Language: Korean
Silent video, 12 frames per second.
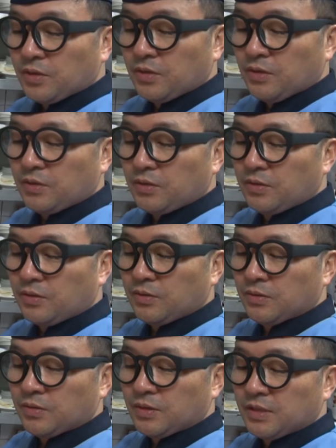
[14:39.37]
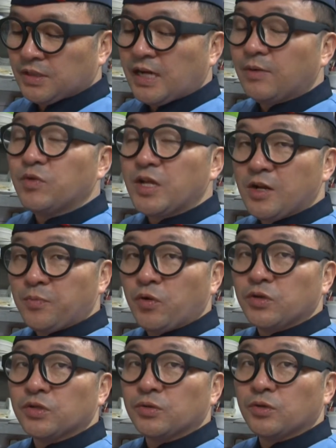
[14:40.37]
어 4분의 1
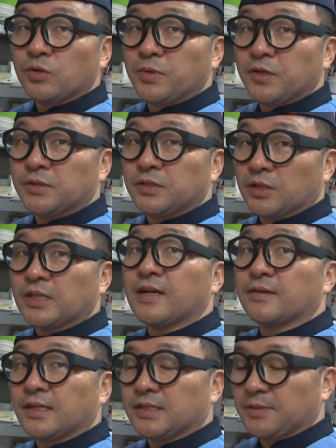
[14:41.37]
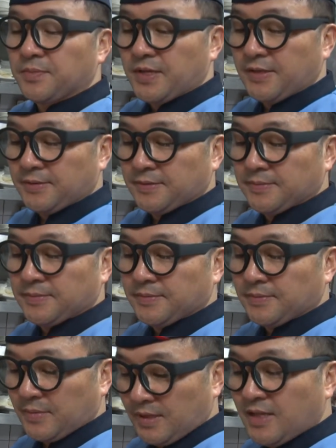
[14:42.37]
포기 정도면 적당할 것 같습니다. 아, 4분의 1
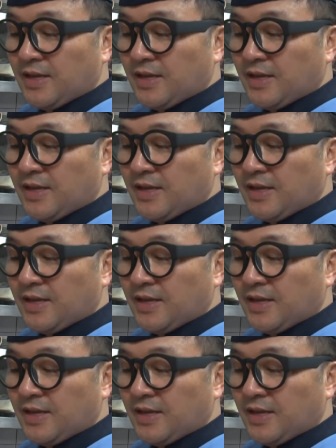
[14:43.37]
포기?